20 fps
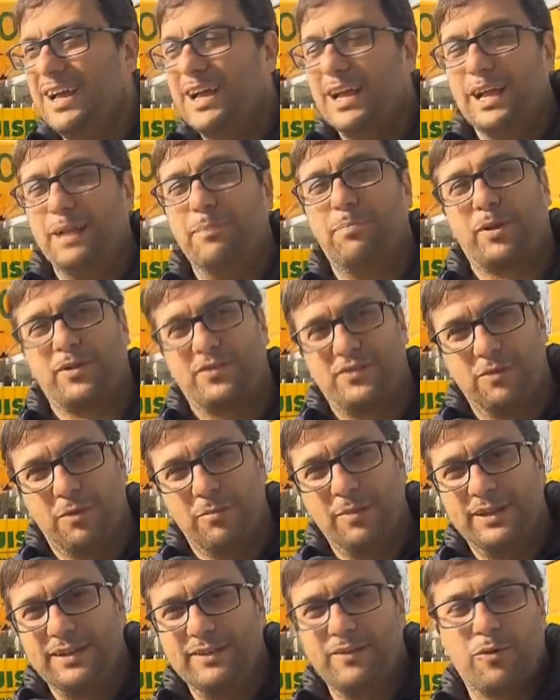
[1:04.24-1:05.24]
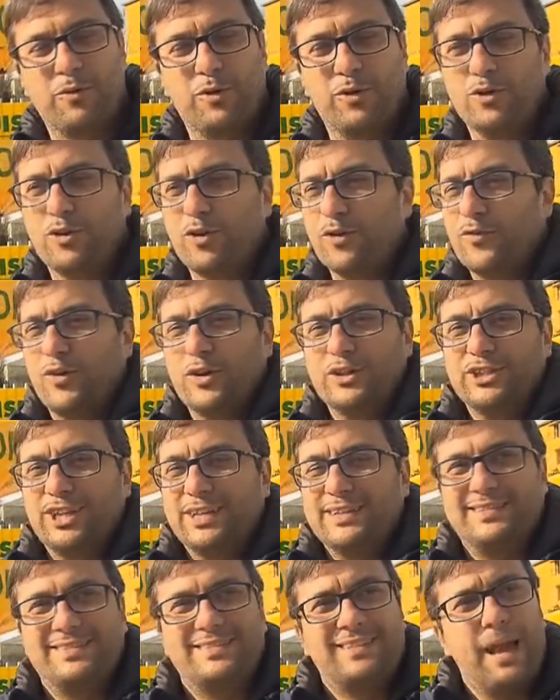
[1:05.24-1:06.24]
Il prossimo obiettivo è quello di coinvolgere
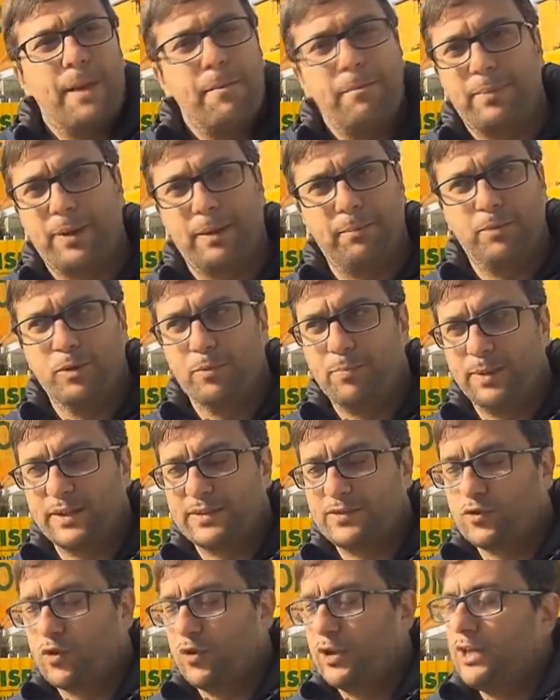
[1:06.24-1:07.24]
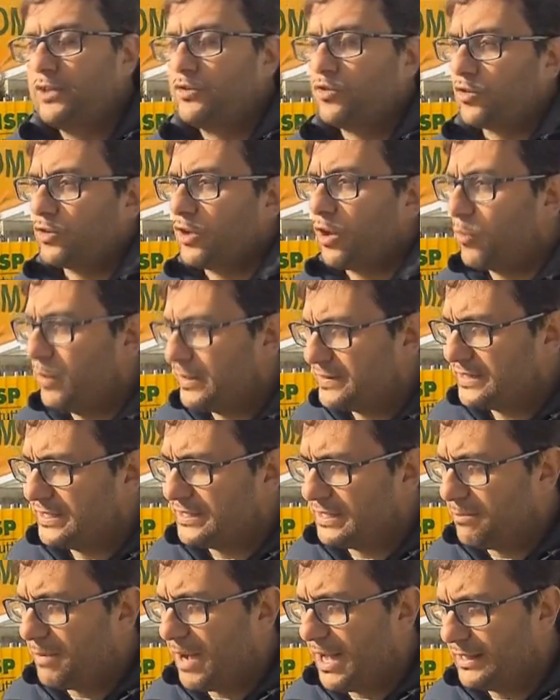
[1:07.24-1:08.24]
sempre più persone intorno a queste
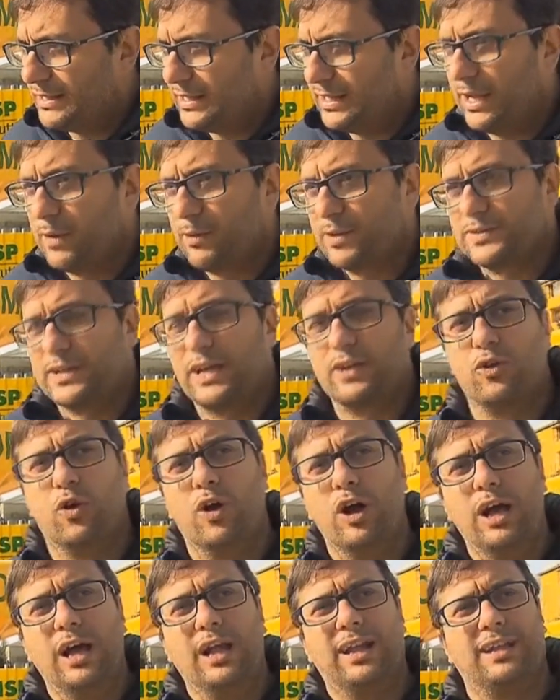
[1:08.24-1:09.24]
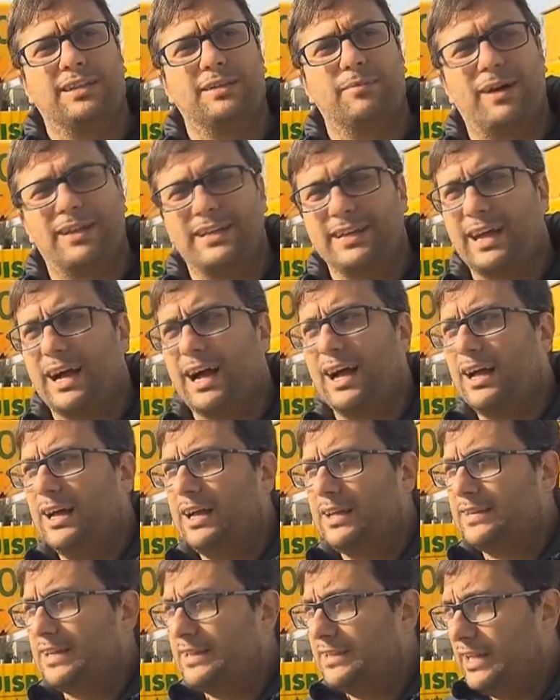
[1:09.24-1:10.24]
tematiche. Quest'anno la tematica
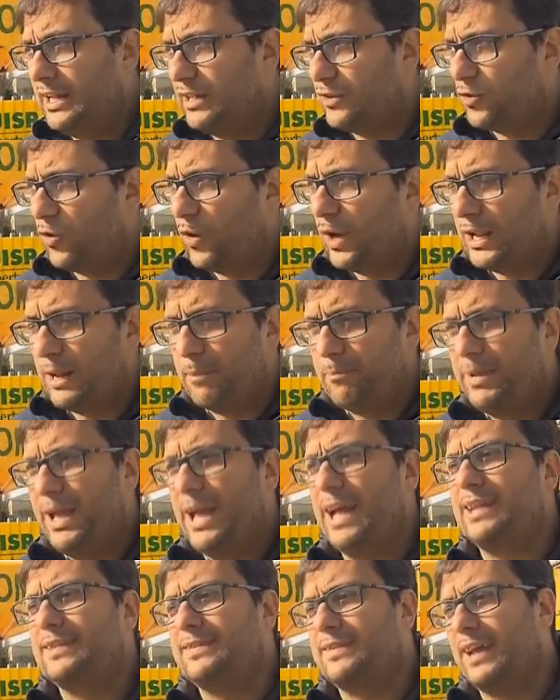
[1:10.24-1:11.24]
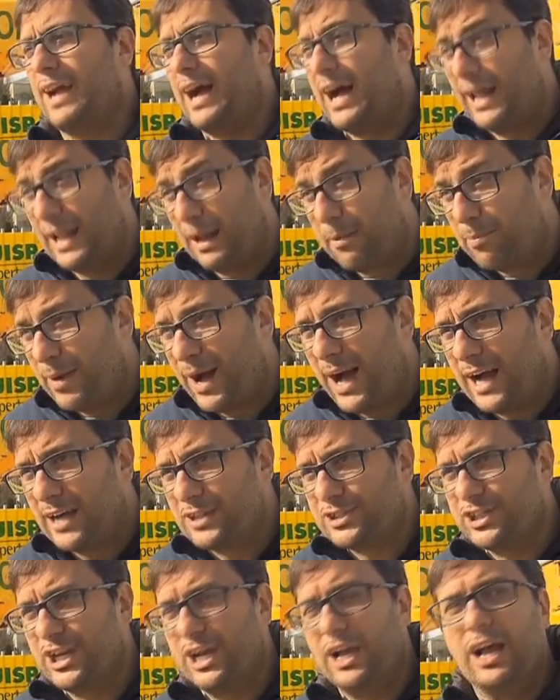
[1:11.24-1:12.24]
del diritto all'ambiente, alla
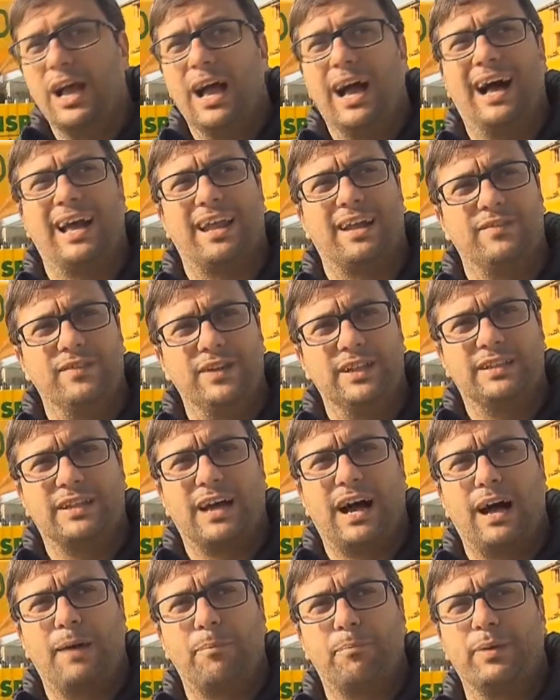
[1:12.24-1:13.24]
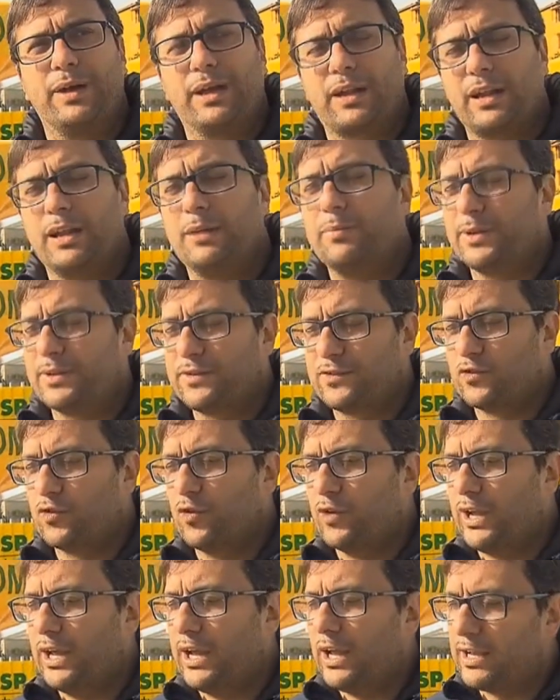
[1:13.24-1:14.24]
pace, alla vita per le
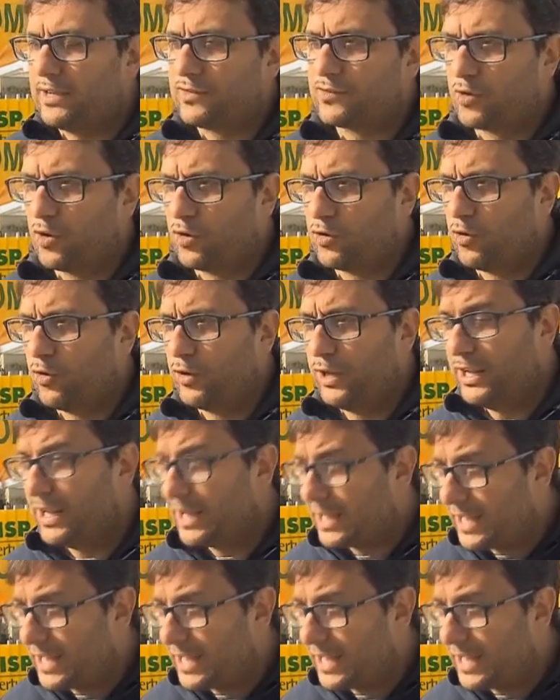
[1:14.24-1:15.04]
persone che sono in